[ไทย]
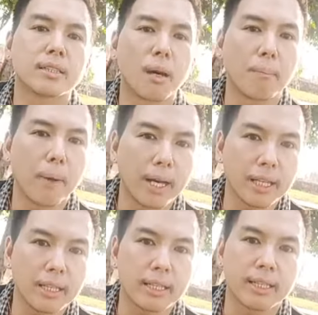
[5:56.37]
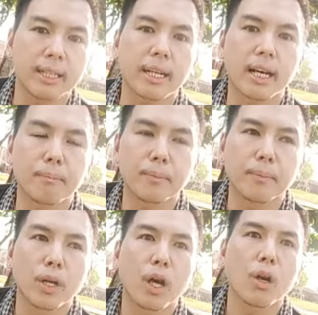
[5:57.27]
ทำไมนะครับ
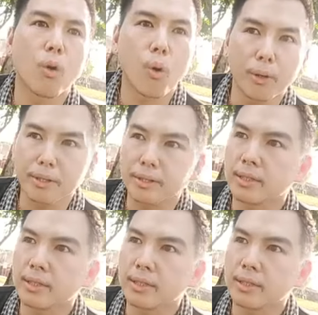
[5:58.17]
คน